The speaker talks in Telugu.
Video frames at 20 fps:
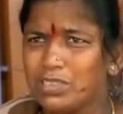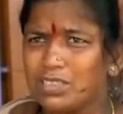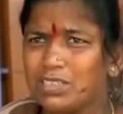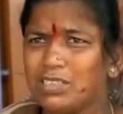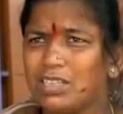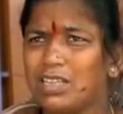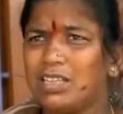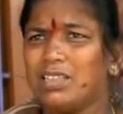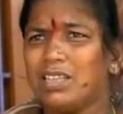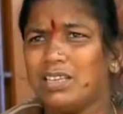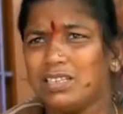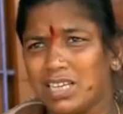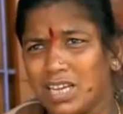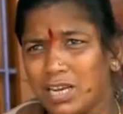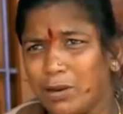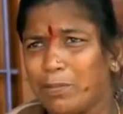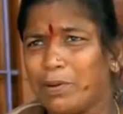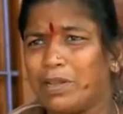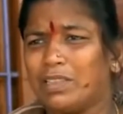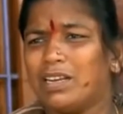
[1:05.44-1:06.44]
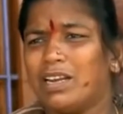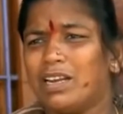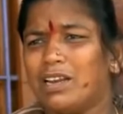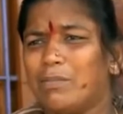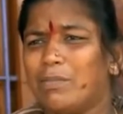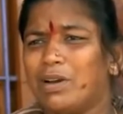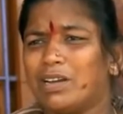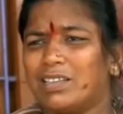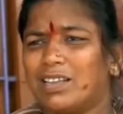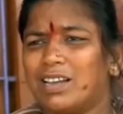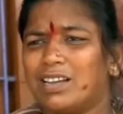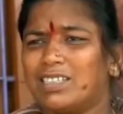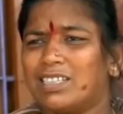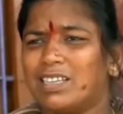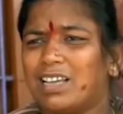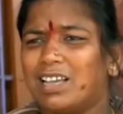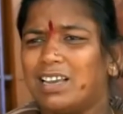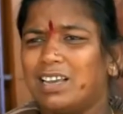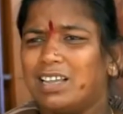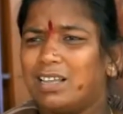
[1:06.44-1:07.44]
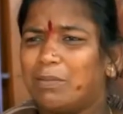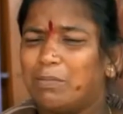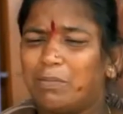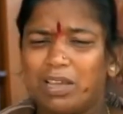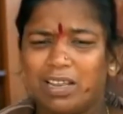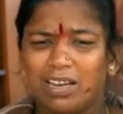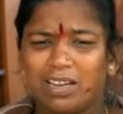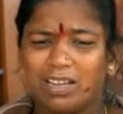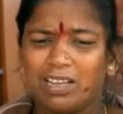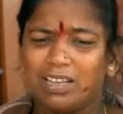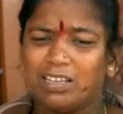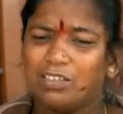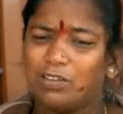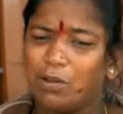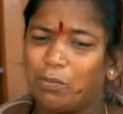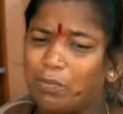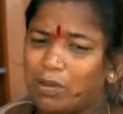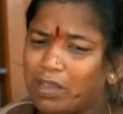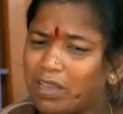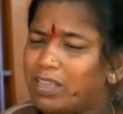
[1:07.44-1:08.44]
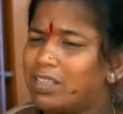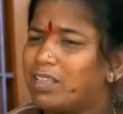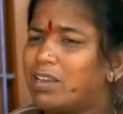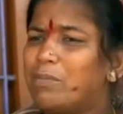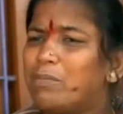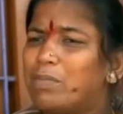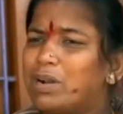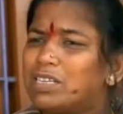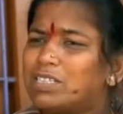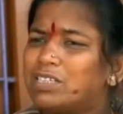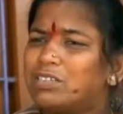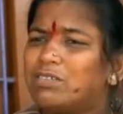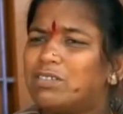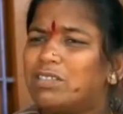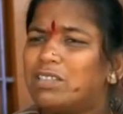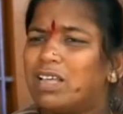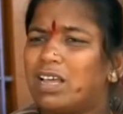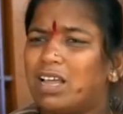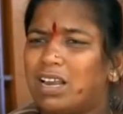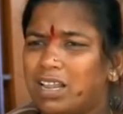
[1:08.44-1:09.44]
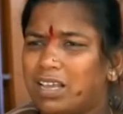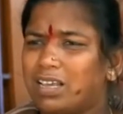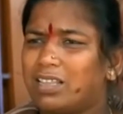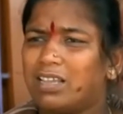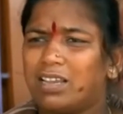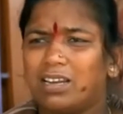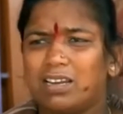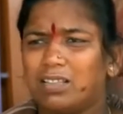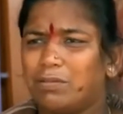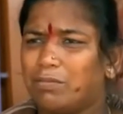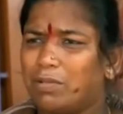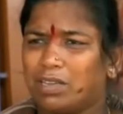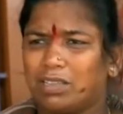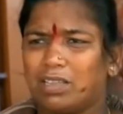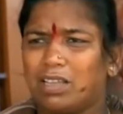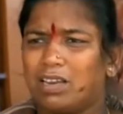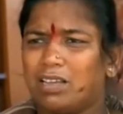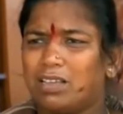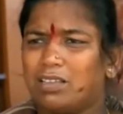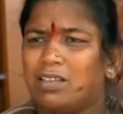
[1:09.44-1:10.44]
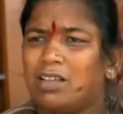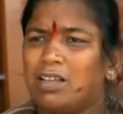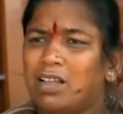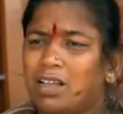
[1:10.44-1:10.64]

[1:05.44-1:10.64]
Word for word: వచ్చిందంతా చనిపోతారనే మాకు తెలుసు కానీ మరి జబ్బుకి ఏదైనా మెడిసిన్ ఉందా లేదా అనేది మాకు తెలియదు